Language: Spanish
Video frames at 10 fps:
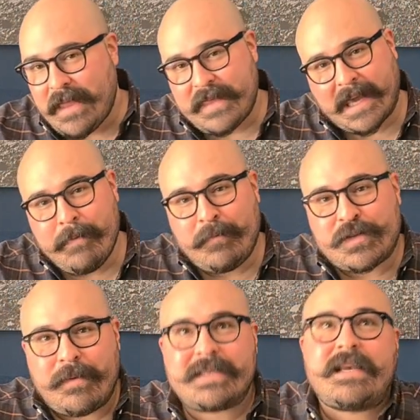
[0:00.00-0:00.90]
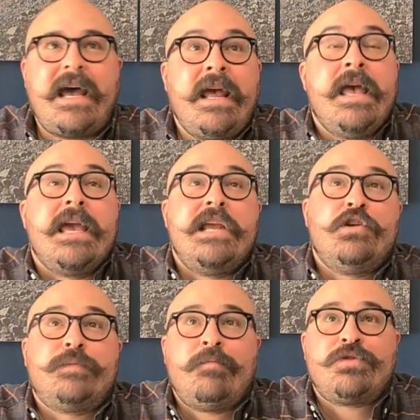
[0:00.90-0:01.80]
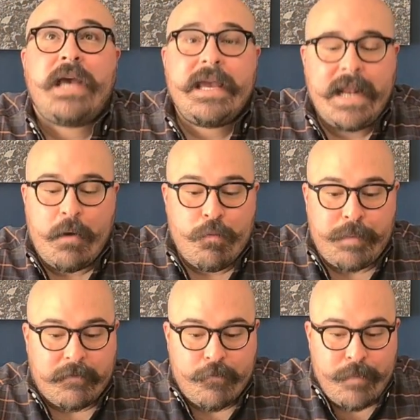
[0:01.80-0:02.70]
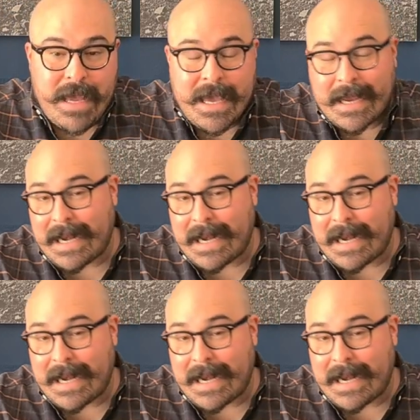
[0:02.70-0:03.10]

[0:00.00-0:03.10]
de aquí vamos a avanzar y nos vamos a ir a un perfume